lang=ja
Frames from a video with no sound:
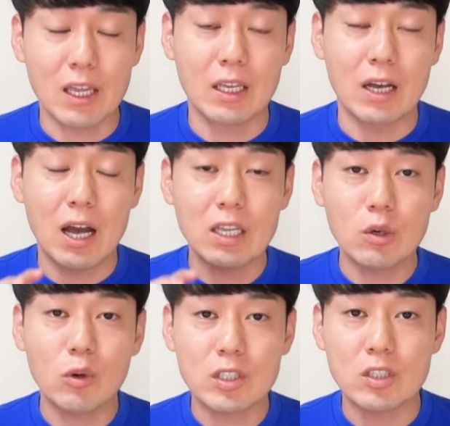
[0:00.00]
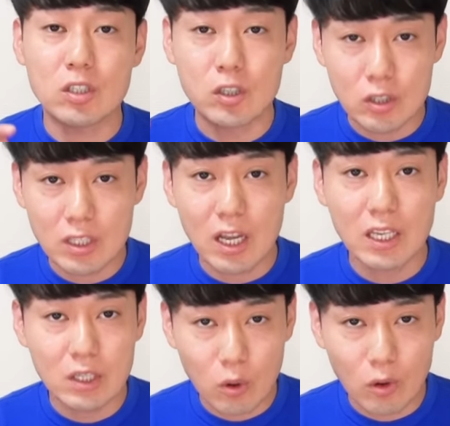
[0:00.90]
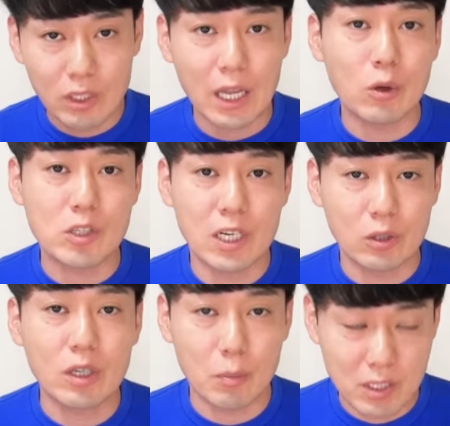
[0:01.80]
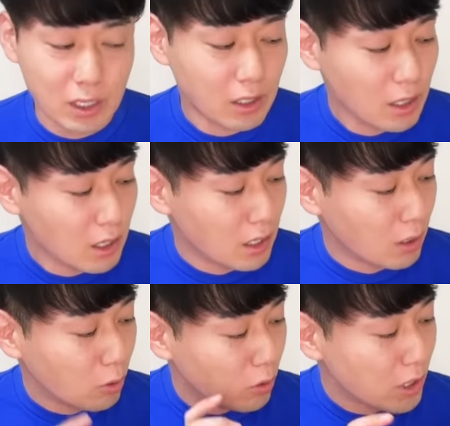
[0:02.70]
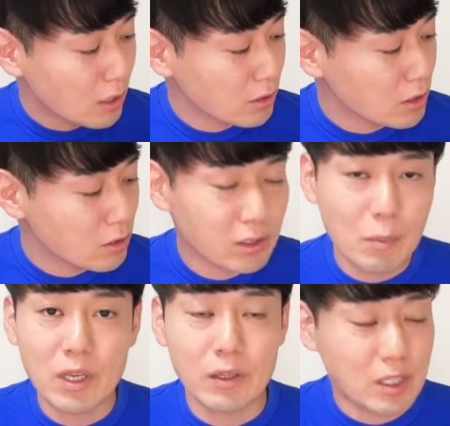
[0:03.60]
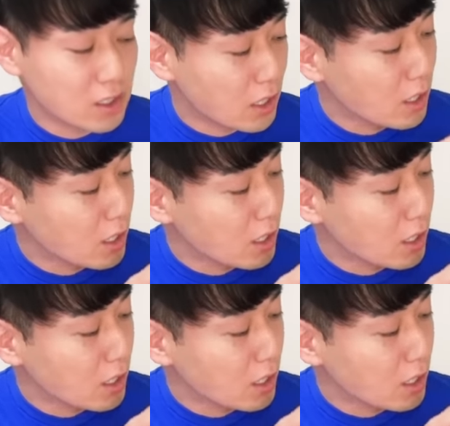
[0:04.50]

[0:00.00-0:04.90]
えー、アイオーエスじゅうさん 以降に対応しないといけません。えー、これを確認するためにはですね、